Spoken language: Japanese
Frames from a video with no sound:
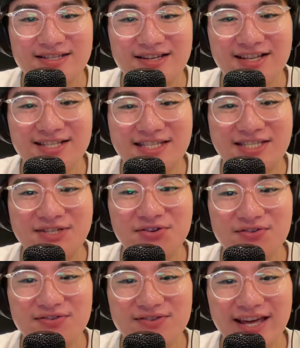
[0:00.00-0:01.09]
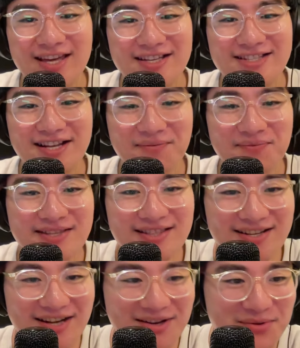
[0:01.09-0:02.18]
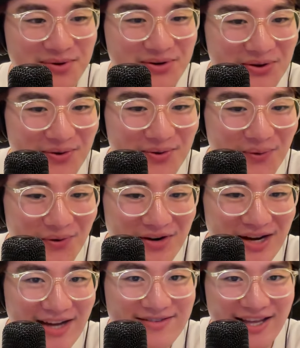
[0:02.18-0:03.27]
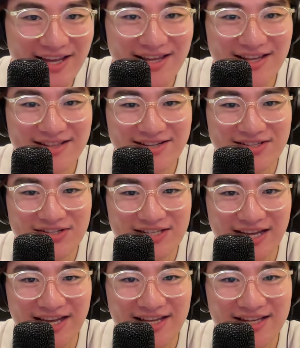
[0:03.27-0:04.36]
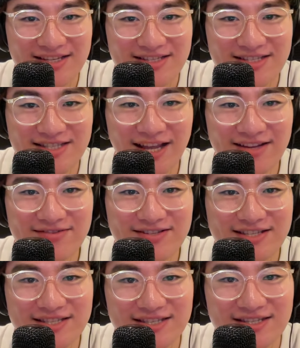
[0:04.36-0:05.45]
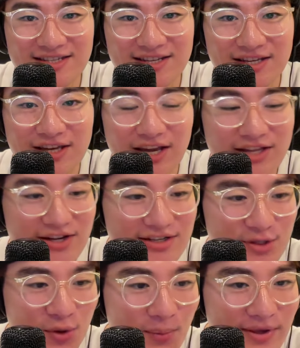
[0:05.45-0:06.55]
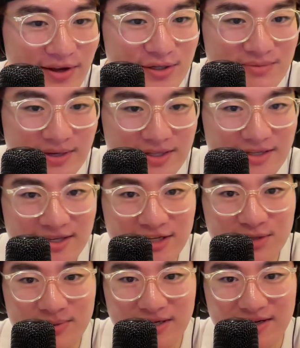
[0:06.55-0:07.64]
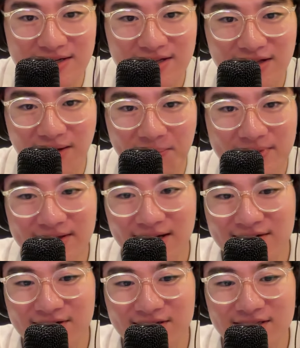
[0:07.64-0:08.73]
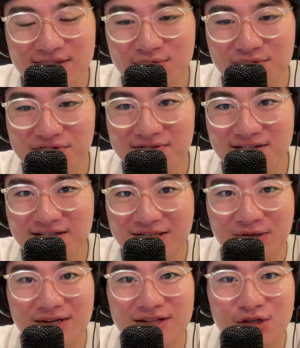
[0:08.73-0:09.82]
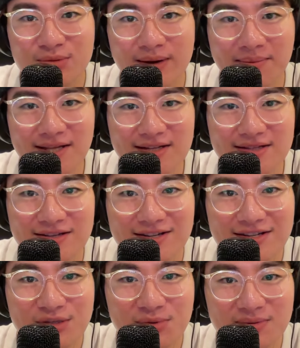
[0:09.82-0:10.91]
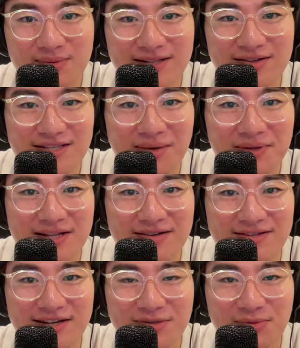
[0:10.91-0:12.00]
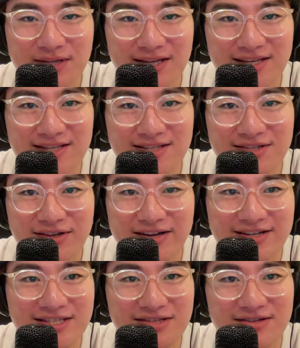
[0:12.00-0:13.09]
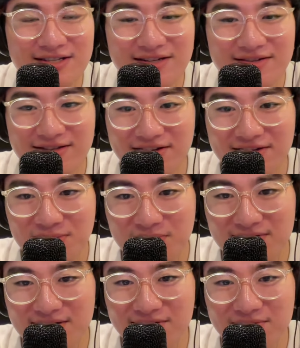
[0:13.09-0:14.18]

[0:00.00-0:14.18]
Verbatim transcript: あ、すごえ、てかみんなかっこよ。オーラあるね。ネクスジね。スタイルいいし。え、なんかさ、ともやくんまた背伸びた。だからみんな180超えるんじゃないかと。トゥバみたいに、トゥモロバイトゲザーみたいになるんじゃないかと思って、平均身長180ぐらいになるんじゃないかと思ってるんだけ